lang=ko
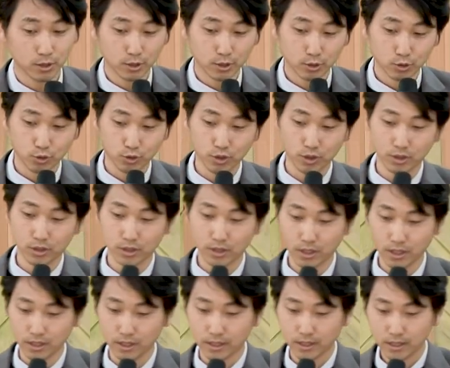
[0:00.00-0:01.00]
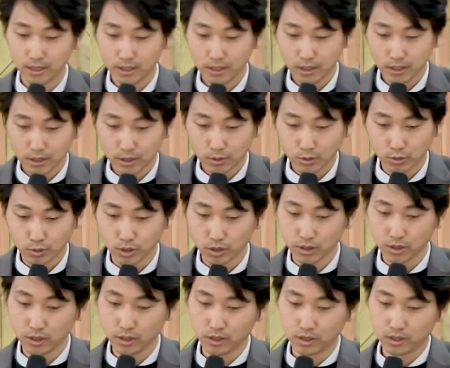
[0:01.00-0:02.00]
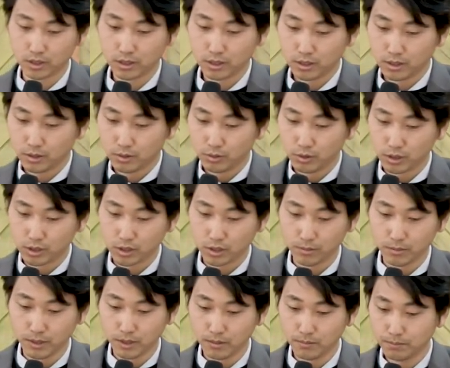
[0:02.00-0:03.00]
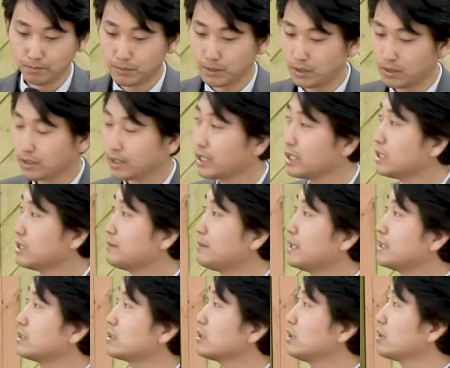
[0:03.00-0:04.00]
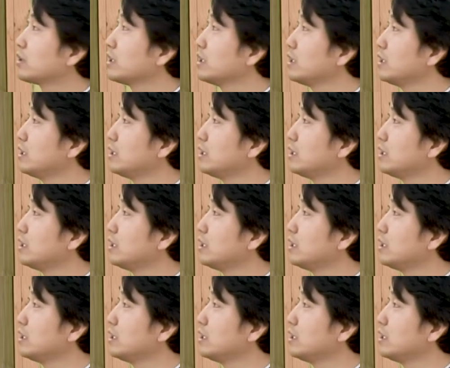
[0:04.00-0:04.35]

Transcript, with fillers: 주셨는데 우선은 우리 전염병의 일반적인 이